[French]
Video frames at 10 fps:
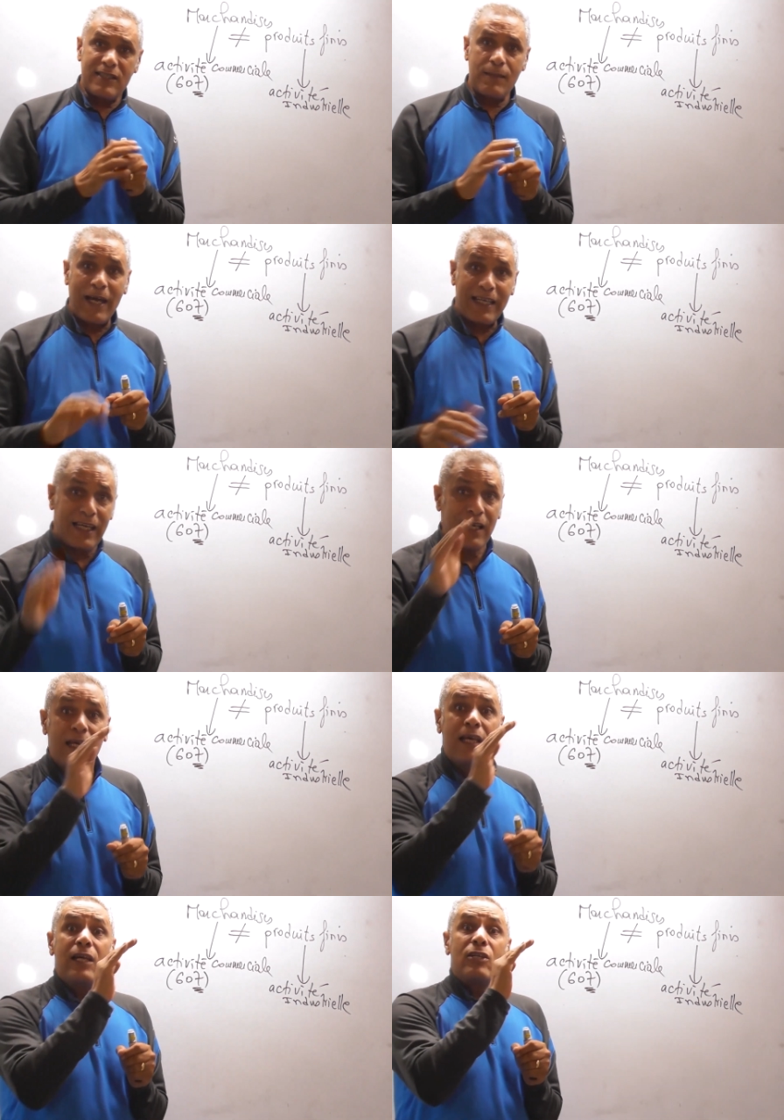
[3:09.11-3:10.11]
c'est marqué
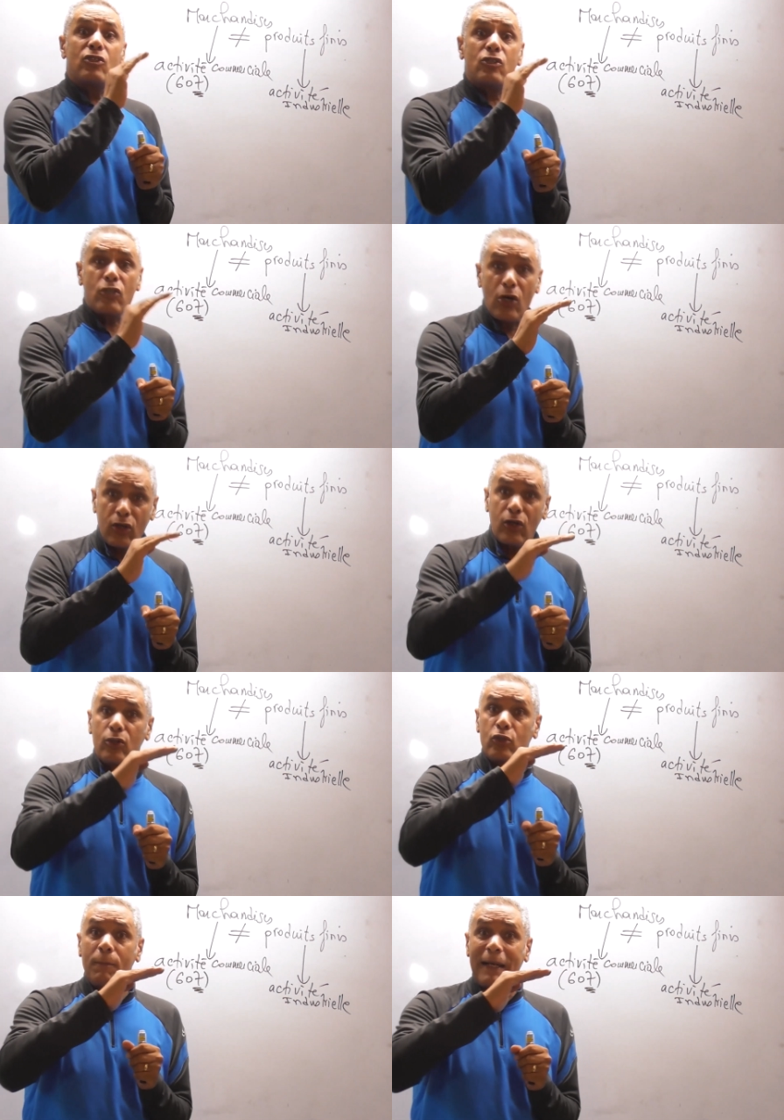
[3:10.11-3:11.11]
stock
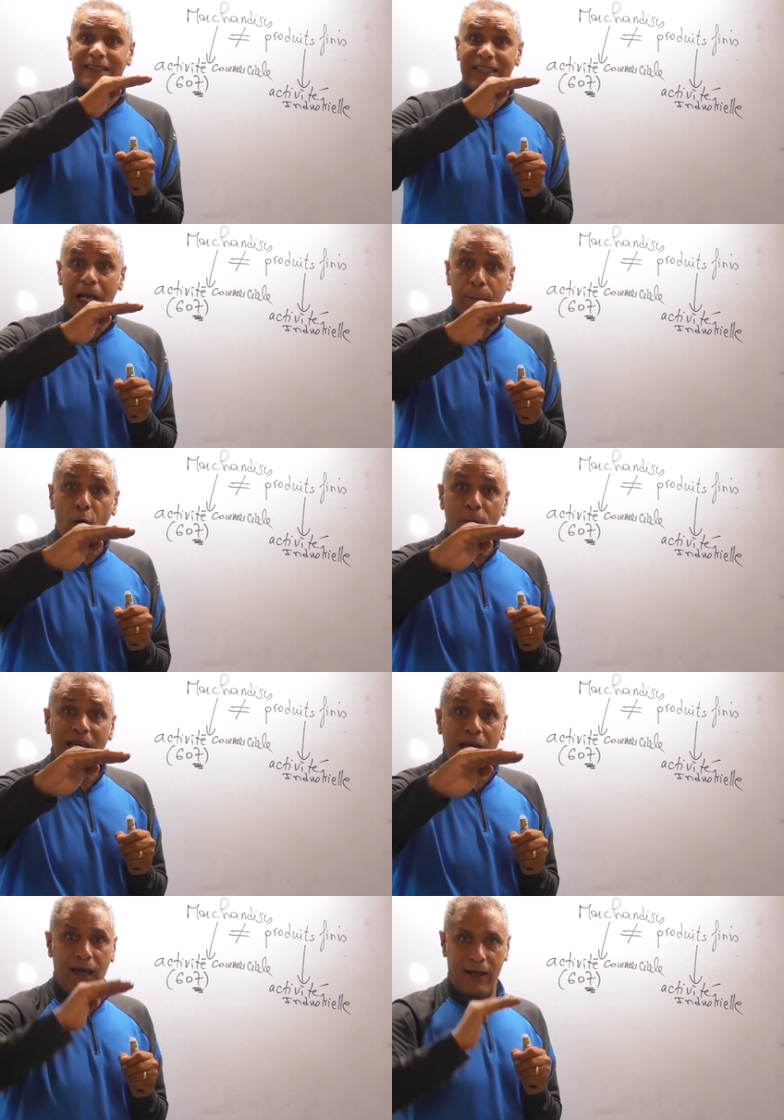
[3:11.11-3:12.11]
de matières
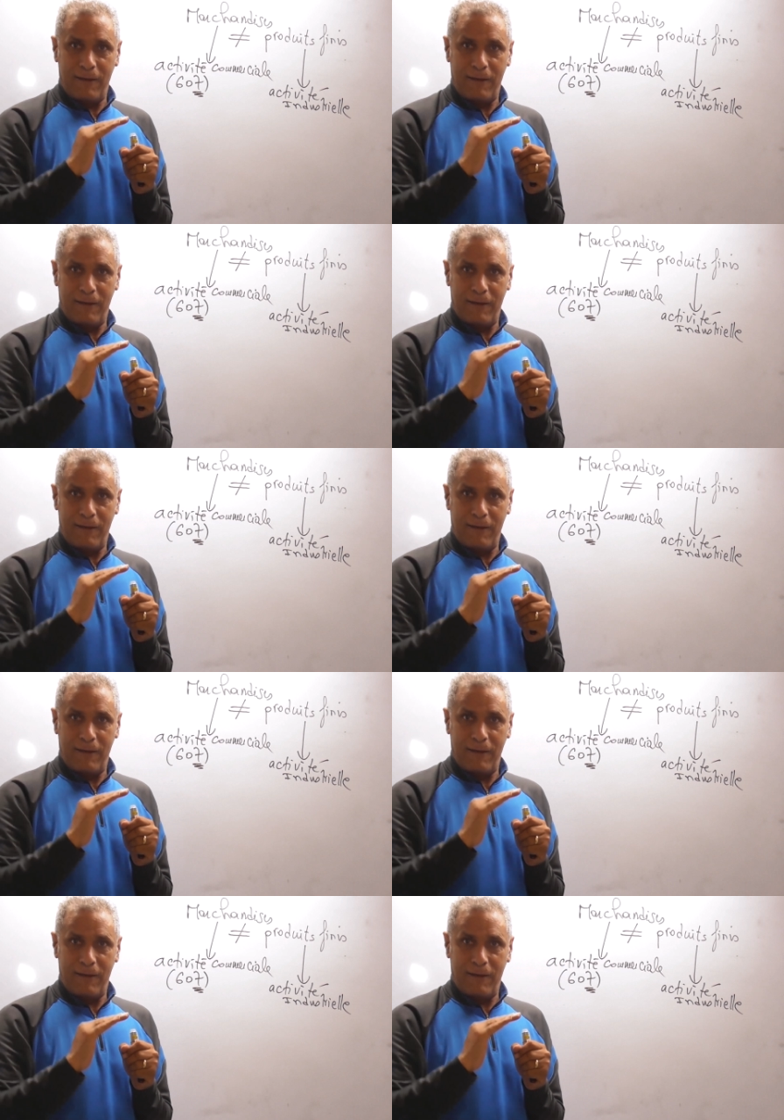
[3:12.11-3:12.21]
premières.